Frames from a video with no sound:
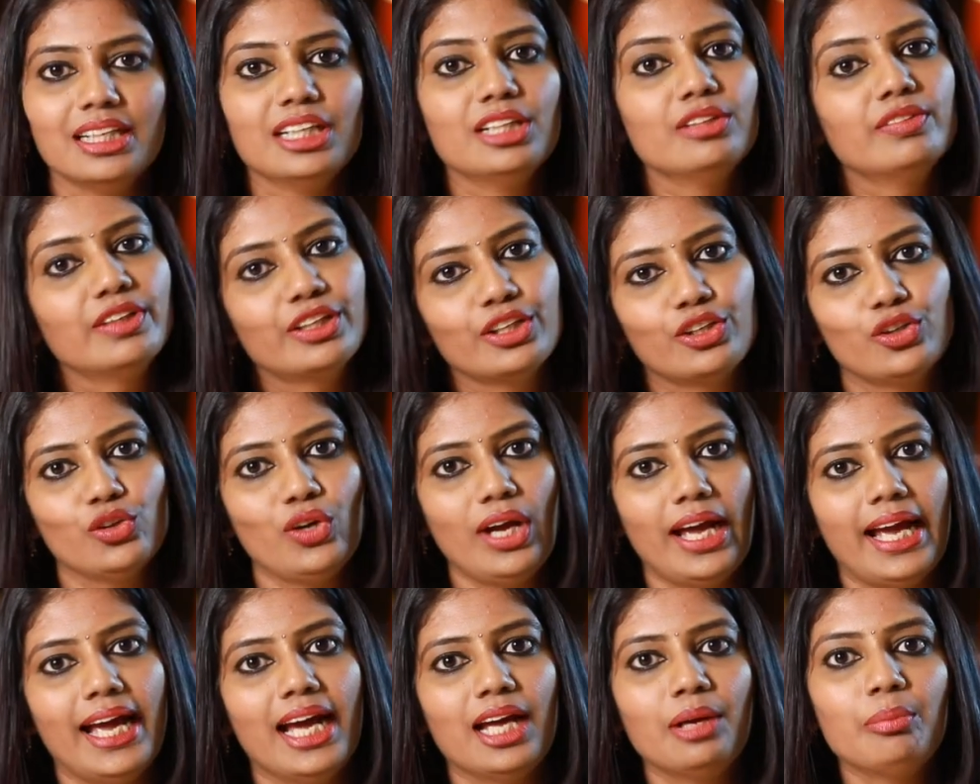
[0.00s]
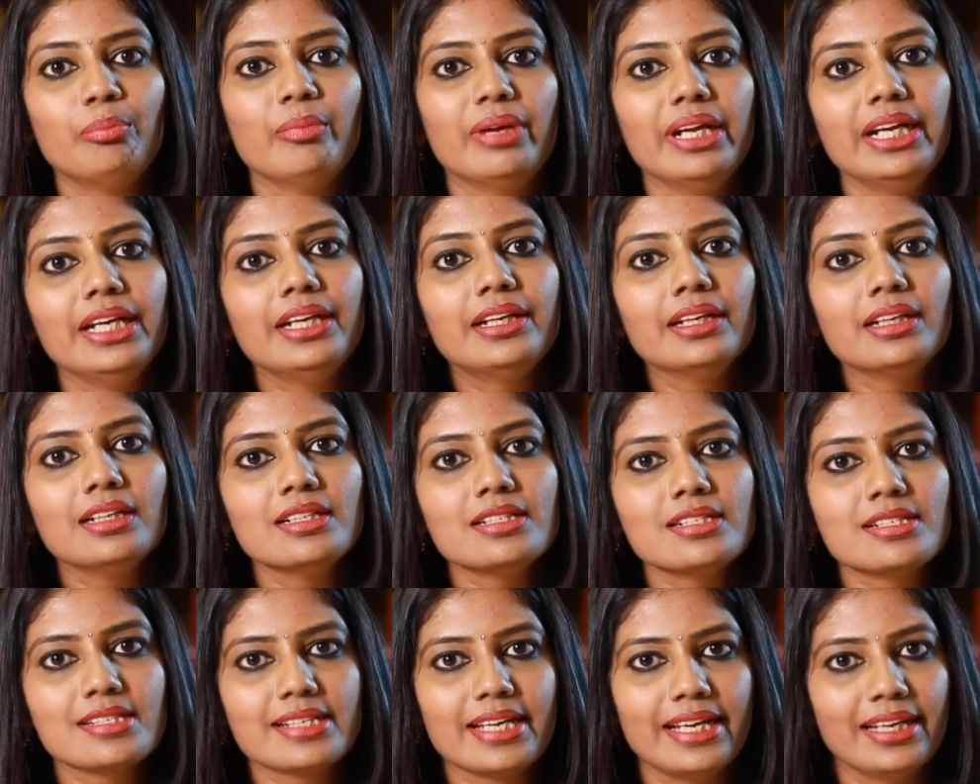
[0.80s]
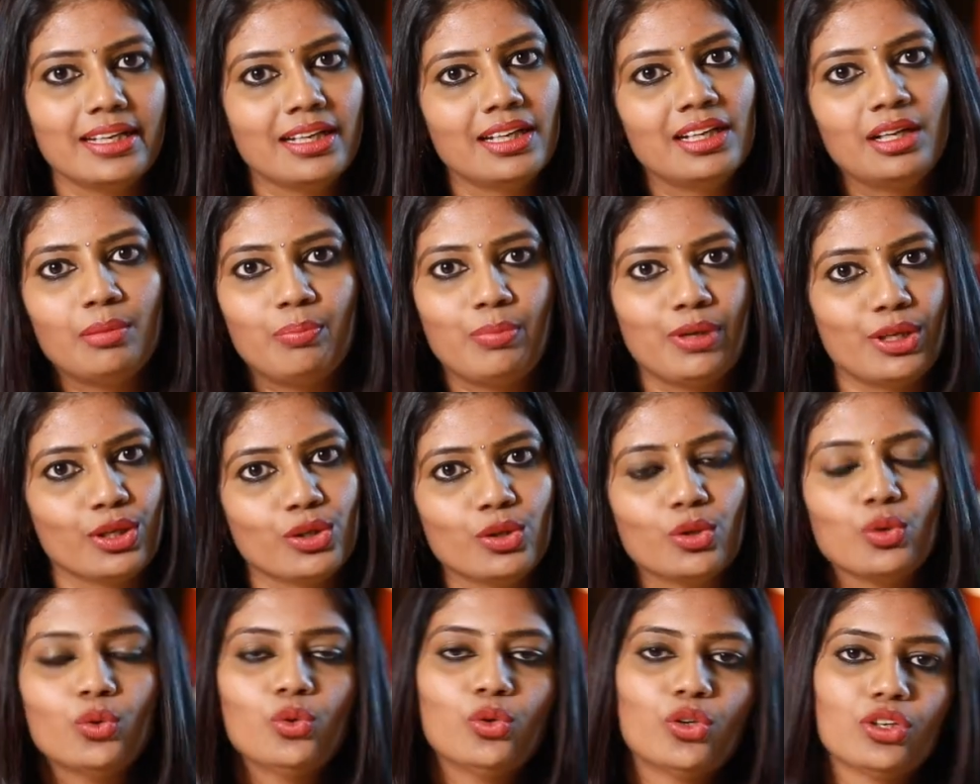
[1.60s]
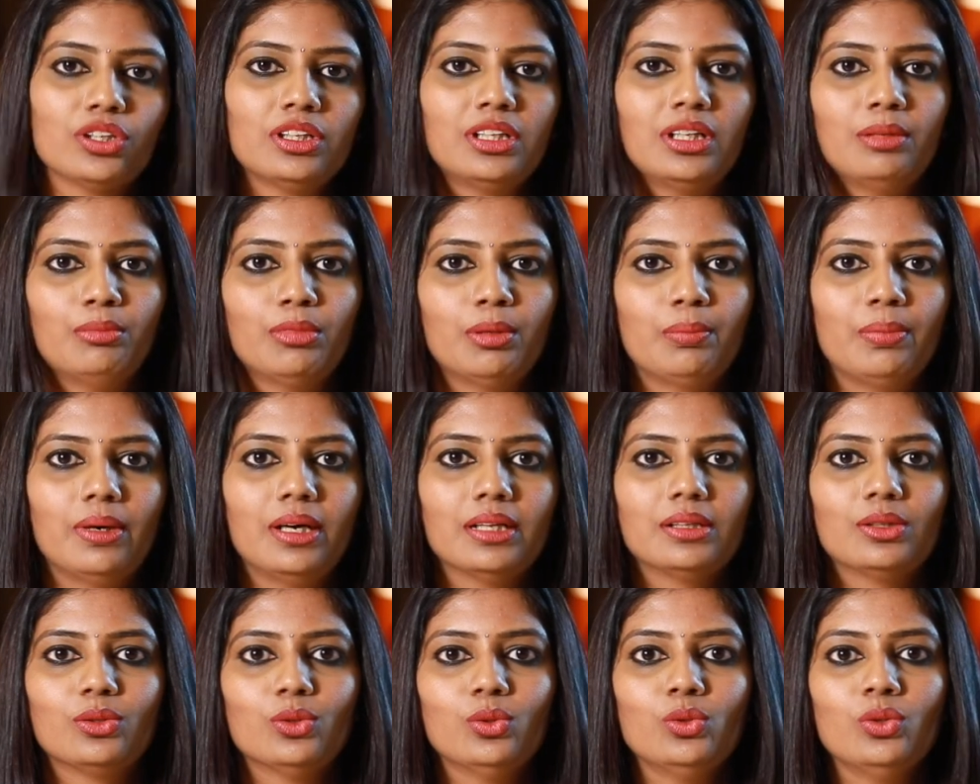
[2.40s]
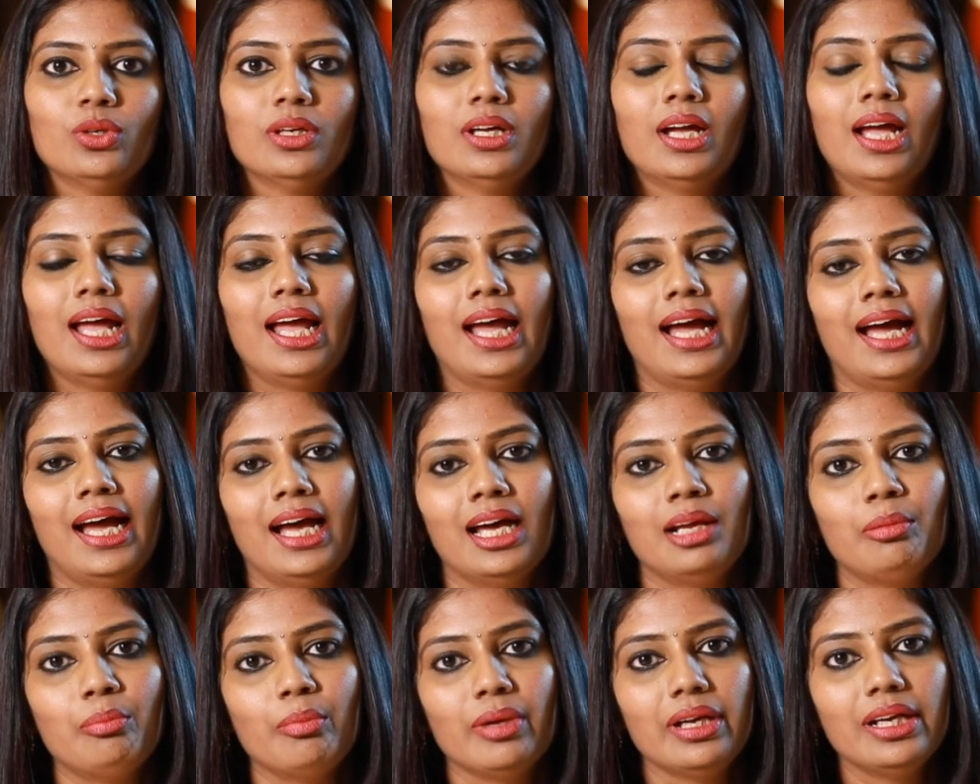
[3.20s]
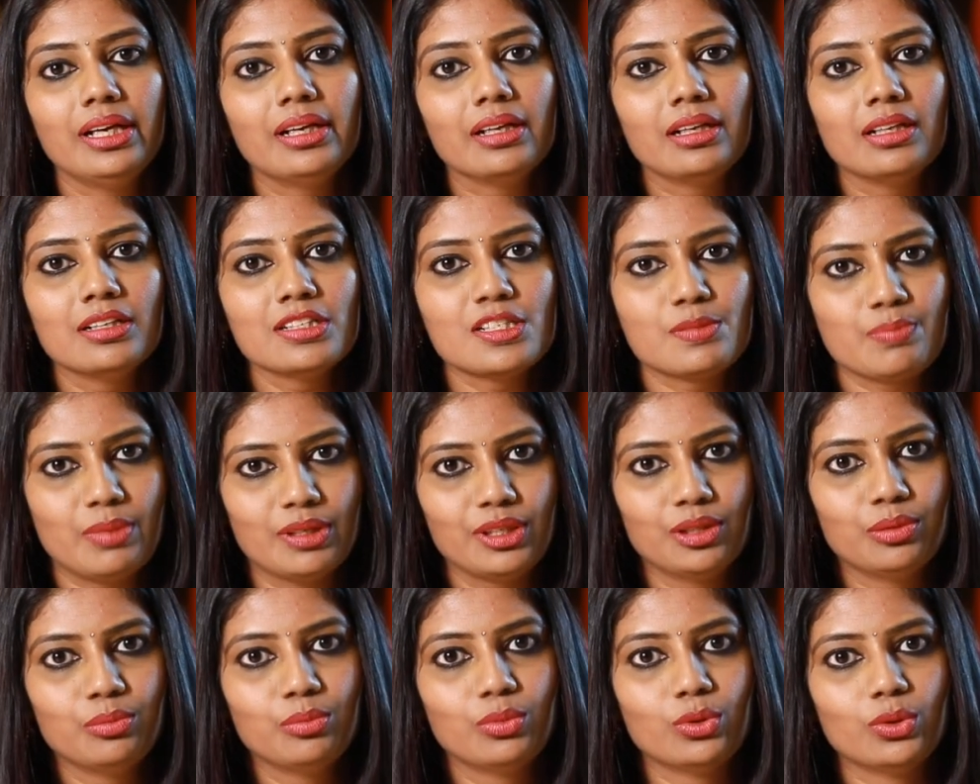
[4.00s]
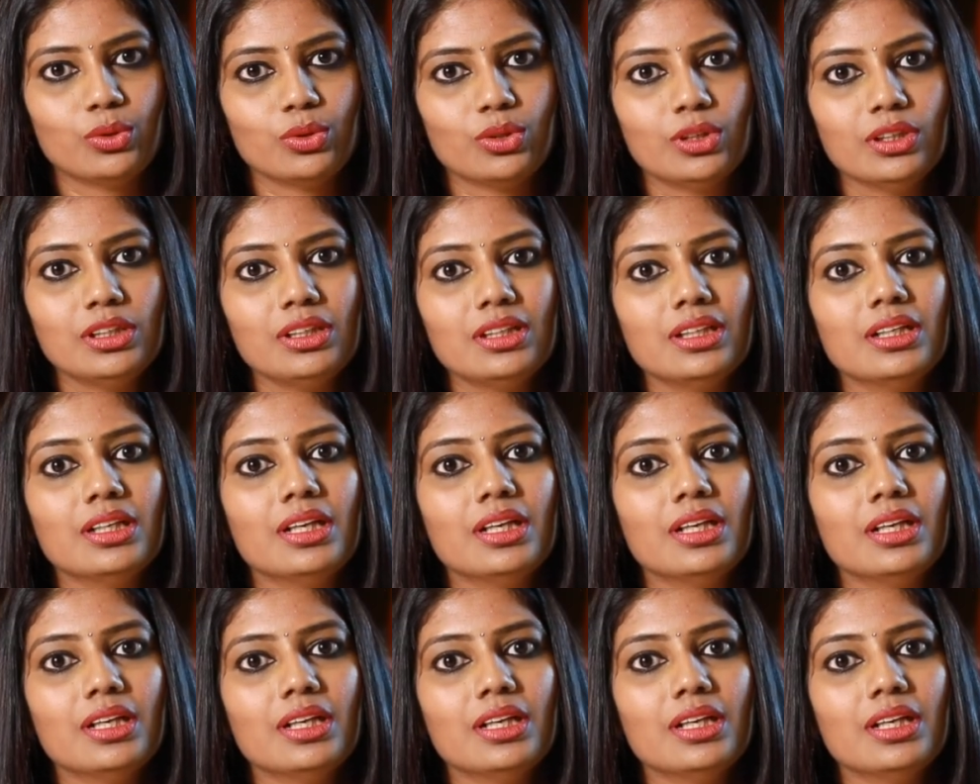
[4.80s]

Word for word: இது வரைக்கும் ஹேர் மெயின்டெனன்ஸ்க்கு என்னென்ன பண்ணுன்றது நம்ம பார்த்தோம் ஹேர் மெயின்டெனன்ஸ் பண்ணும்பொழுது